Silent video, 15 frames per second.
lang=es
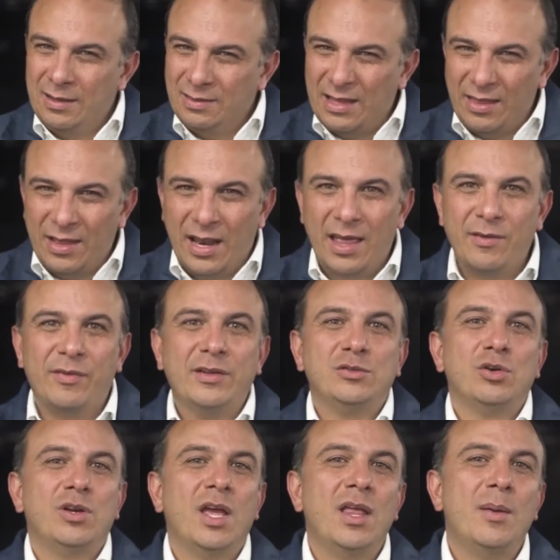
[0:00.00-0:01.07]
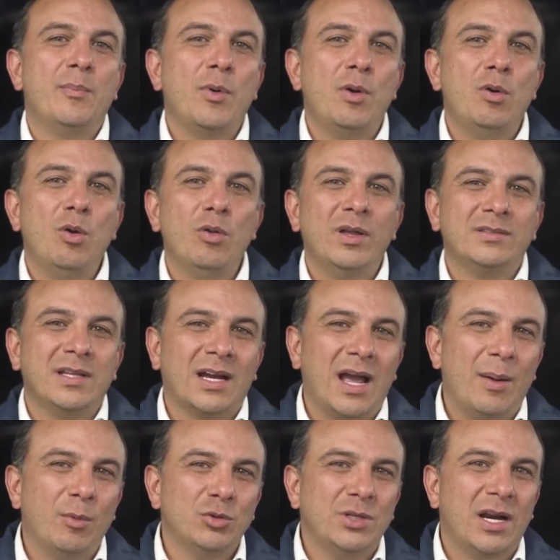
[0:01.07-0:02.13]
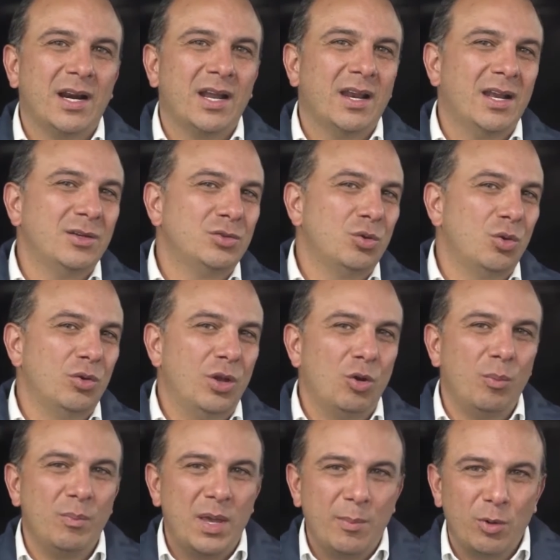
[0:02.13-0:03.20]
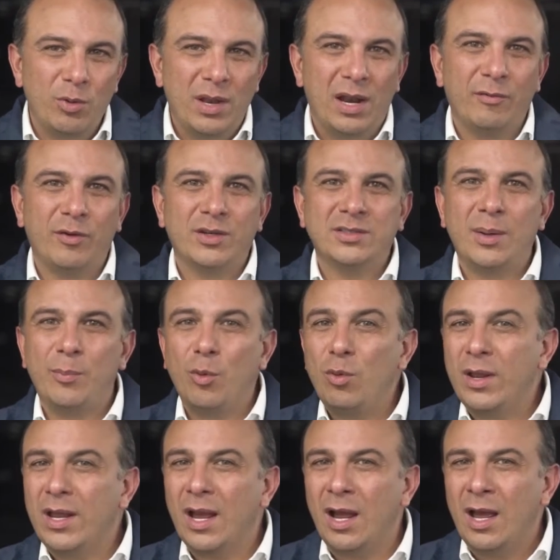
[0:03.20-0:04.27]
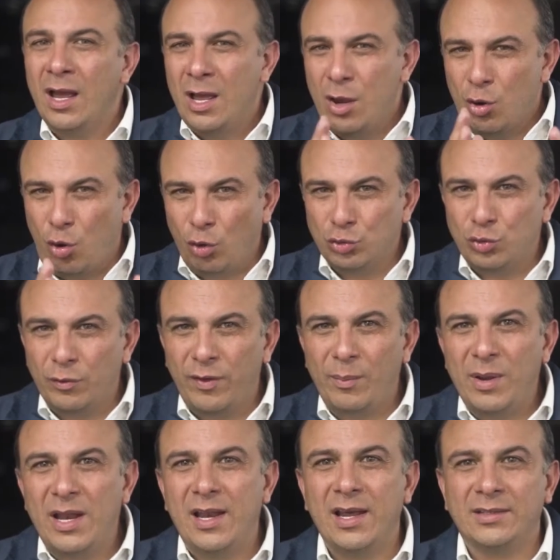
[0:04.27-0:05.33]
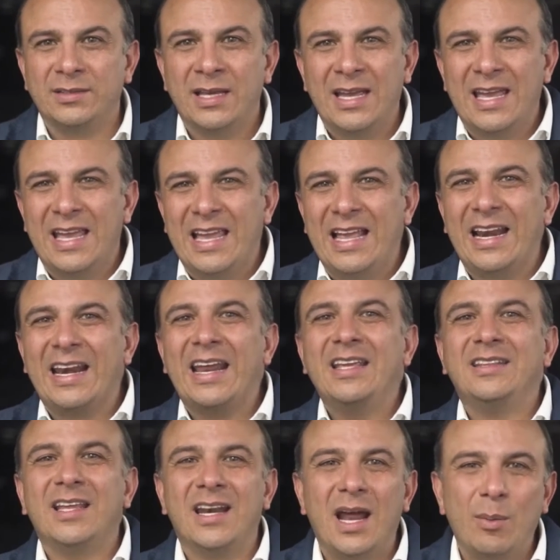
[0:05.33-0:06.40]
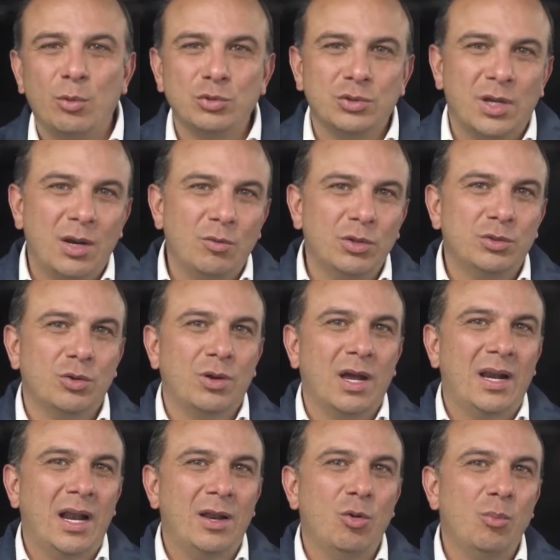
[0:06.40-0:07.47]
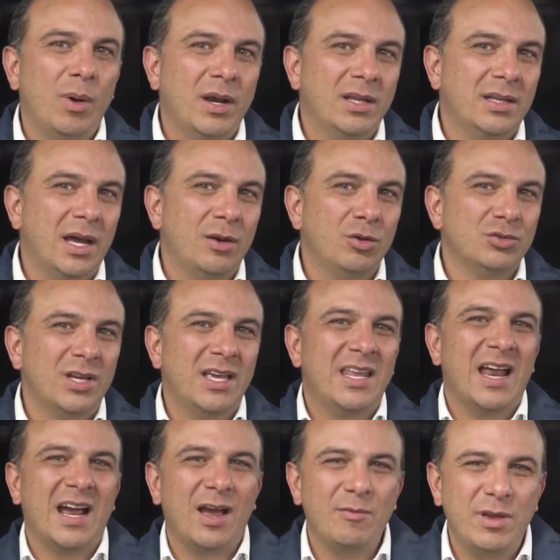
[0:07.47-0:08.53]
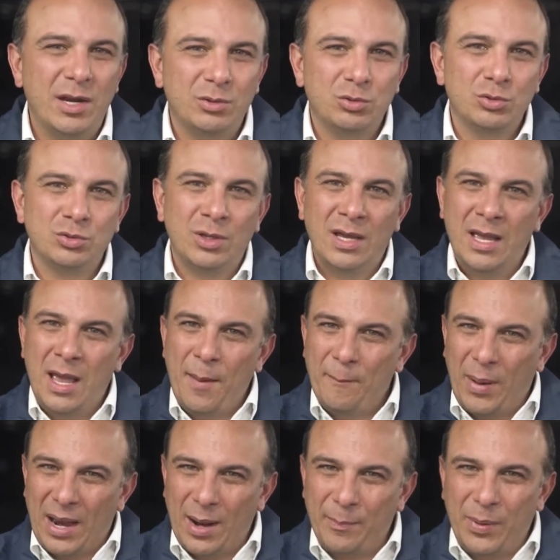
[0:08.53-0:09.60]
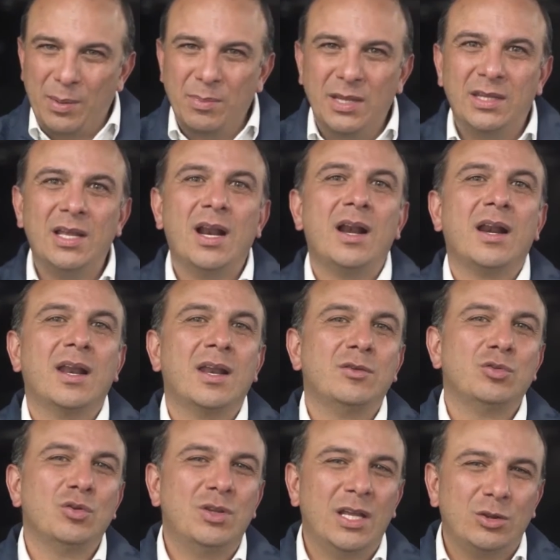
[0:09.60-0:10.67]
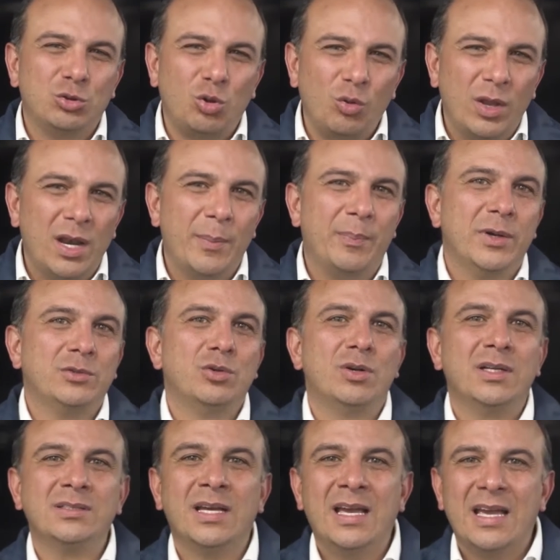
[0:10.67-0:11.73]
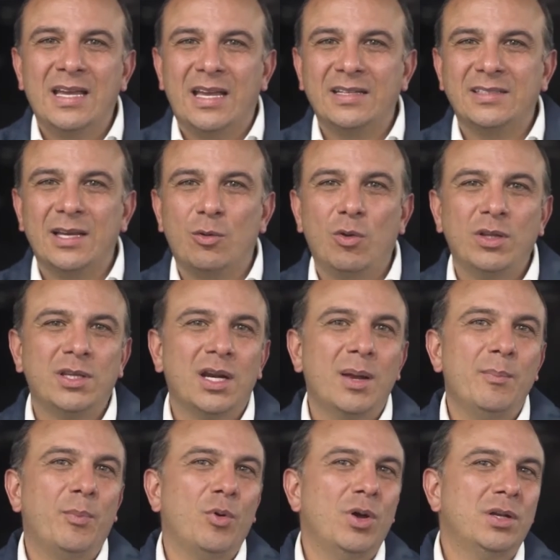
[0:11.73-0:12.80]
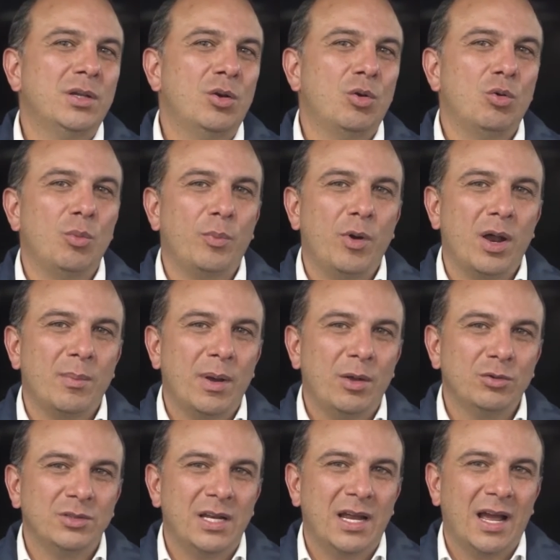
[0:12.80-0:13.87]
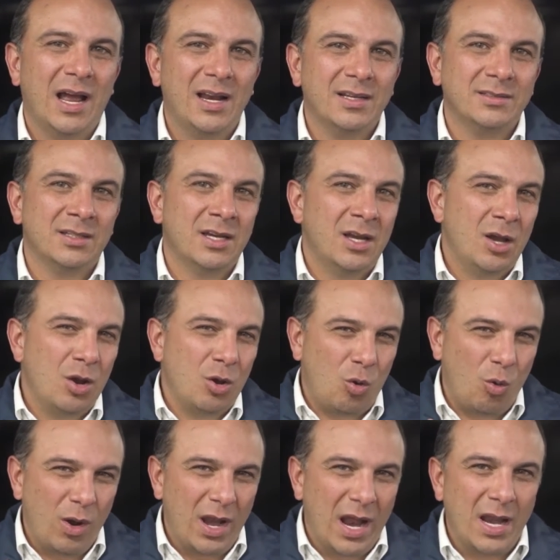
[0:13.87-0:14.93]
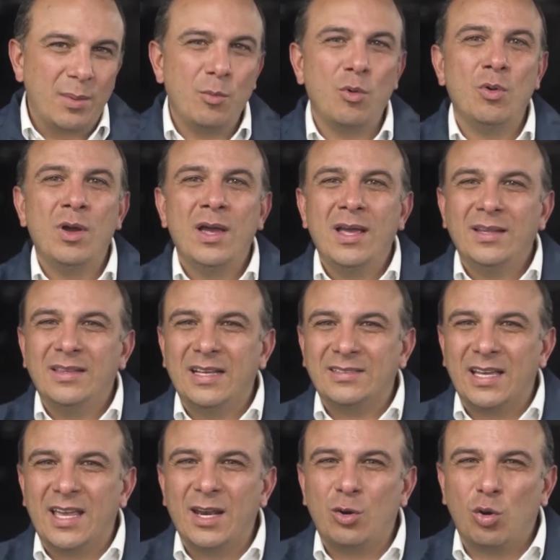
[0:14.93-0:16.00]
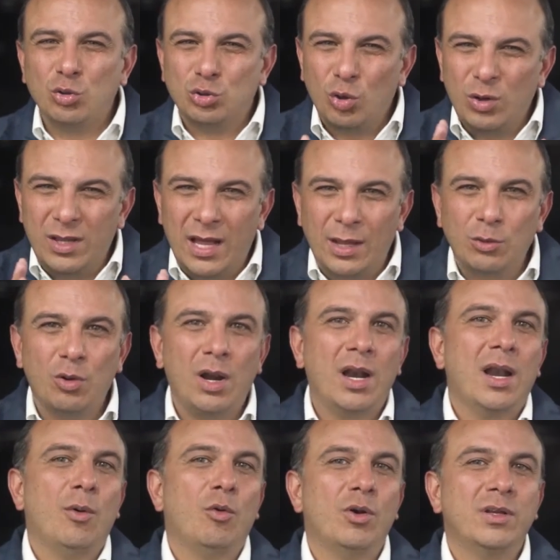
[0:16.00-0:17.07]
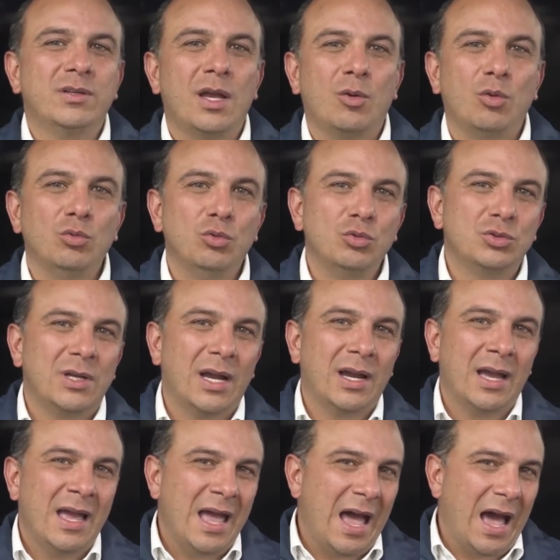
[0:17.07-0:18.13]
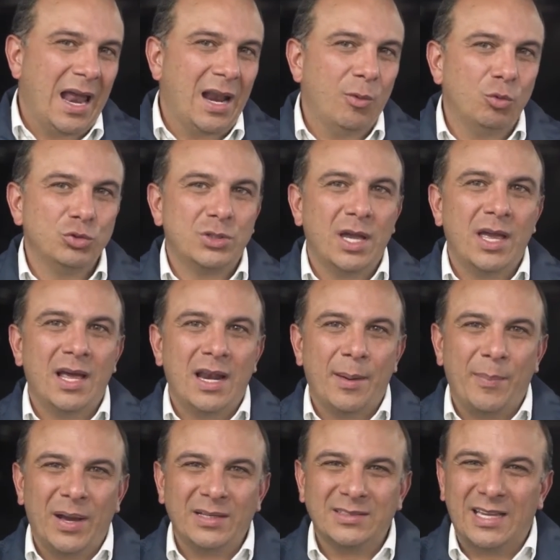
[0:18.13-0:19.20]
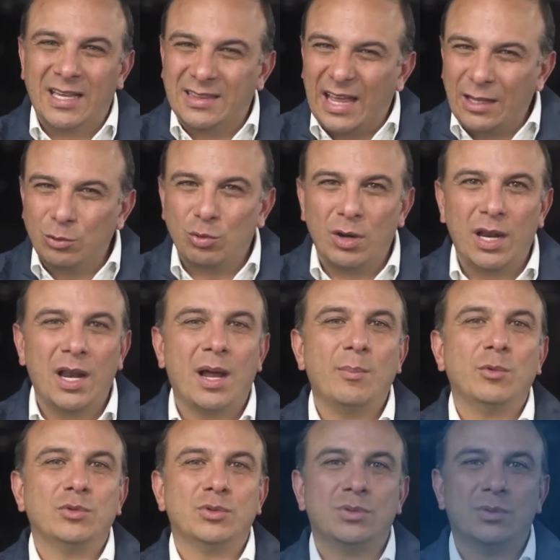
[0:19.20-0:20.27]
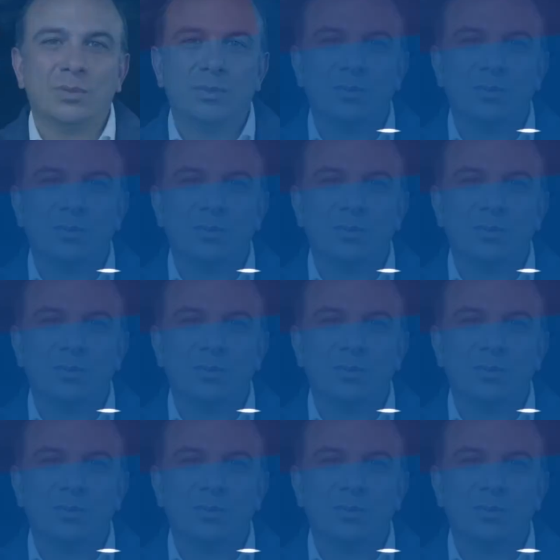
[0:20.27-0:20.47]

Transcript: Desde la Defensoría del Pueblo destacamos el regreso de los miembros de la Fuerza Pública con sus familias y reiteramos que nuestros canales humanitarios seguirán abiertos para permitir el regreso de todas las personas que se encuentran en poder de los grupos armados ilegales, con el ánimo de seguir consolidando las labores que conduzcan a la búsqueda de la paz que tanto anhelamos.